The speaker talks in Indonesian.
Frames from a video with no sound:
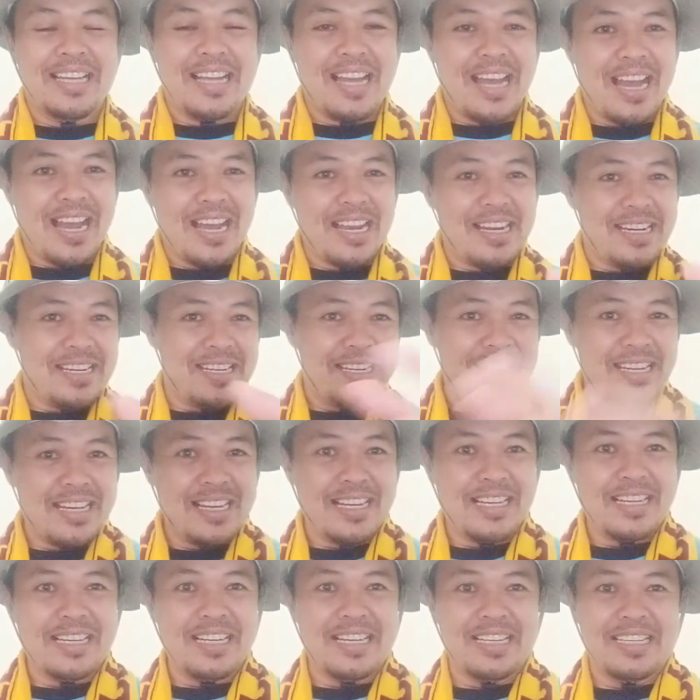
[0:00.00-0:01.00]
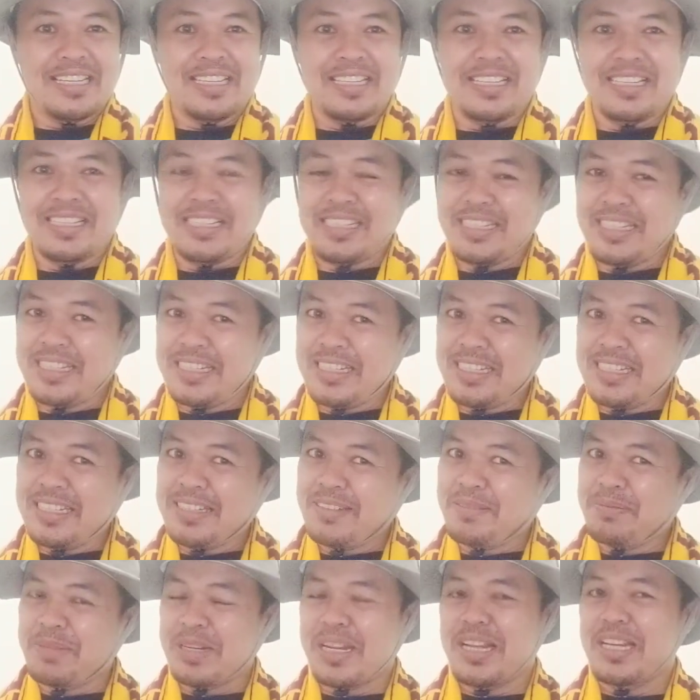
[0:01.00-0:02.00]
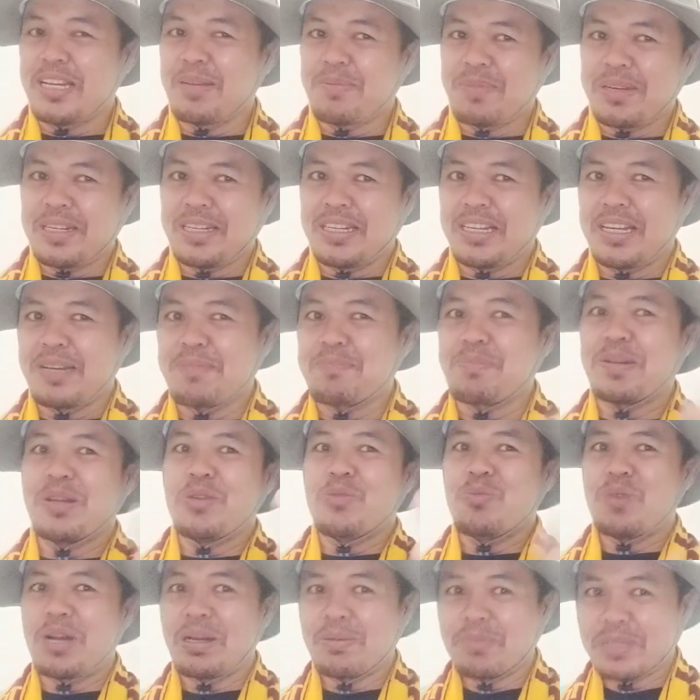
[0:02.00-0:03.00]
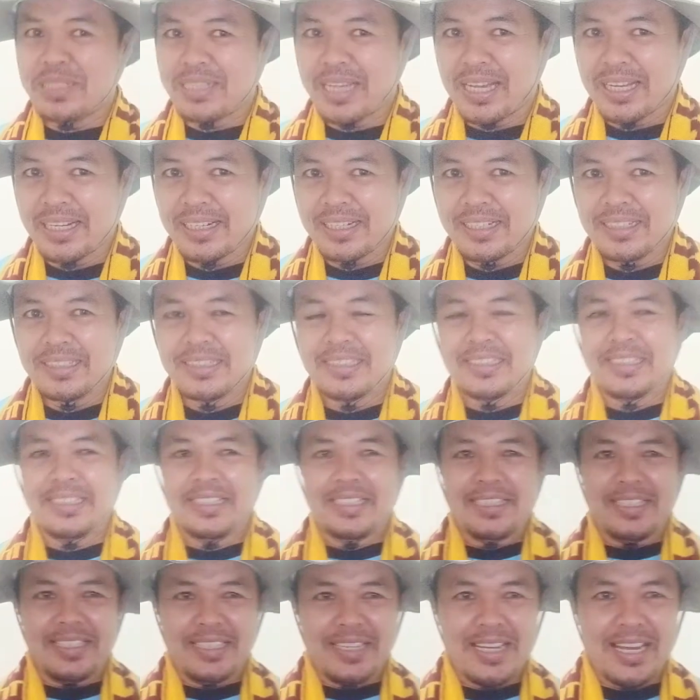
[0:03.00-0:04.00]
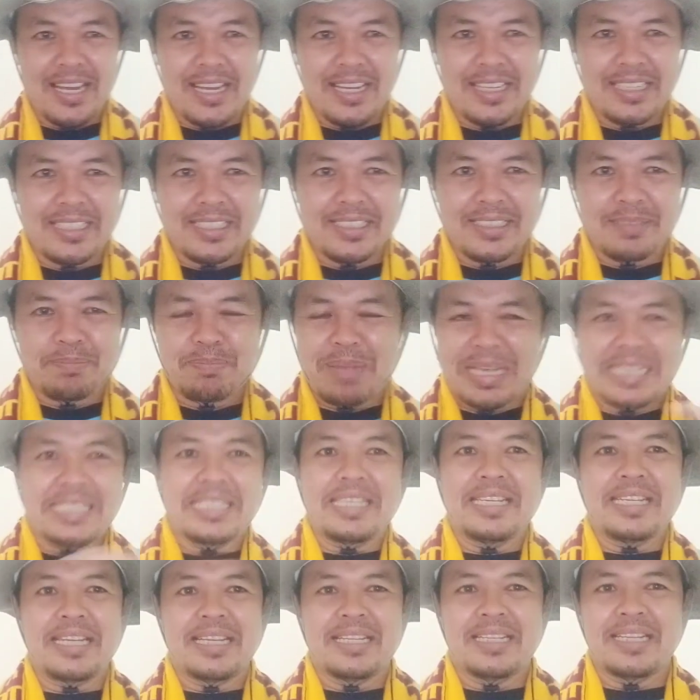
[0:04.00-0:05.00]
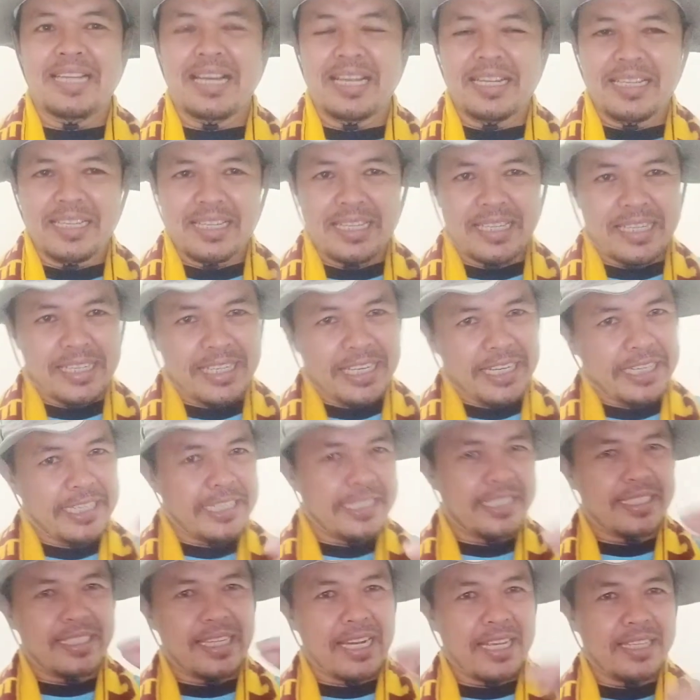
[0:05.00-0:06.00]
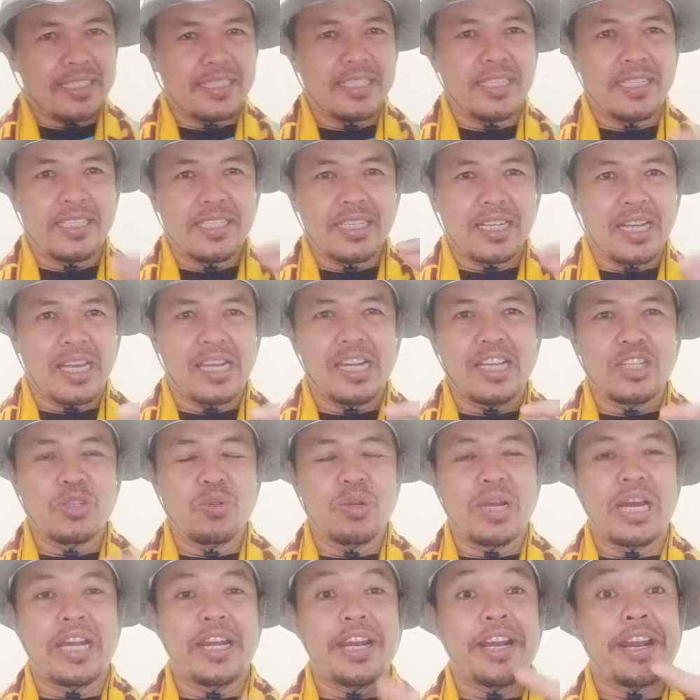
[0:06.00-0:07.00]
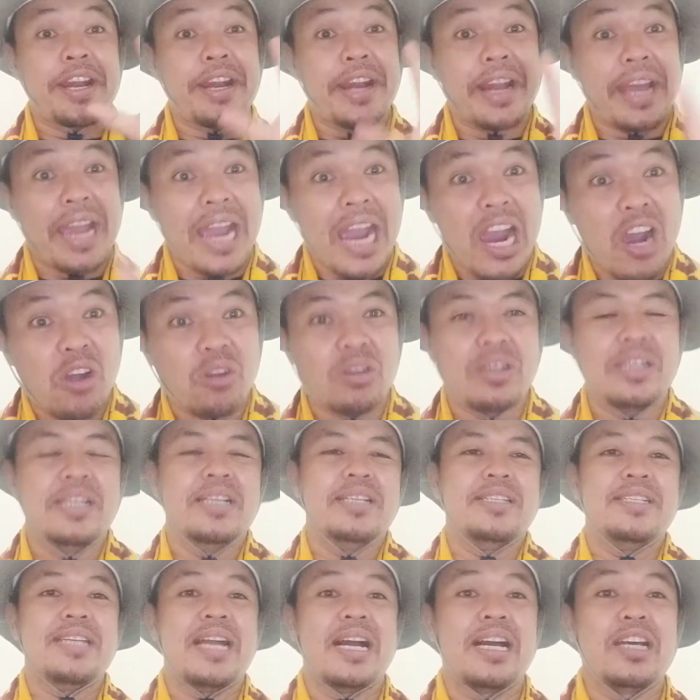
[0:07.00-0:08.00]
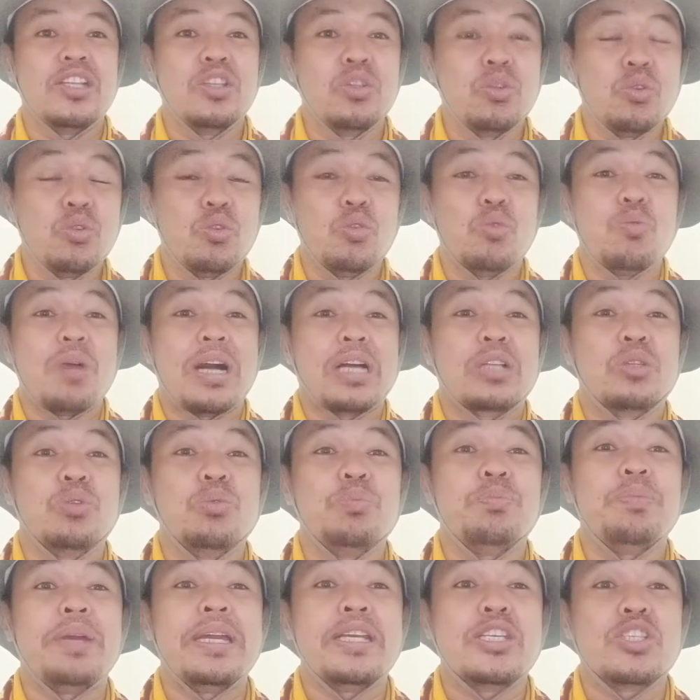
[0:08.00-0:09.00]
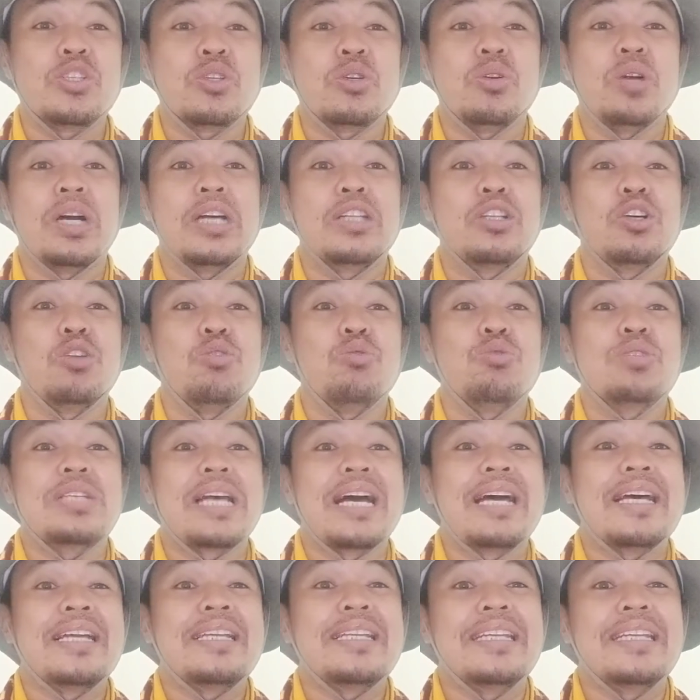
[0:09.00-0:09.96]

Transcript: Anda hari ini berhadapan dengan peluang besar dan pastikan Anda registrasi sekarang juga now. Jangan tunggu waktu besok atau lusa.